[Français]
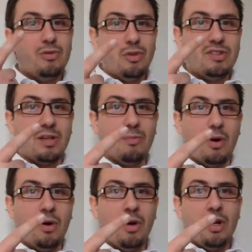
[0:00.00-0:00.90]

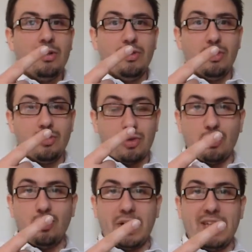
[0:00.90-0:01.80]
deuxièmement, de
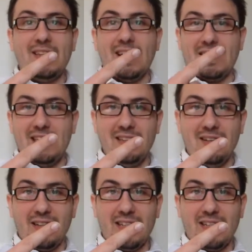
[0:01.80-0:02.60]
s'entourer d'un guide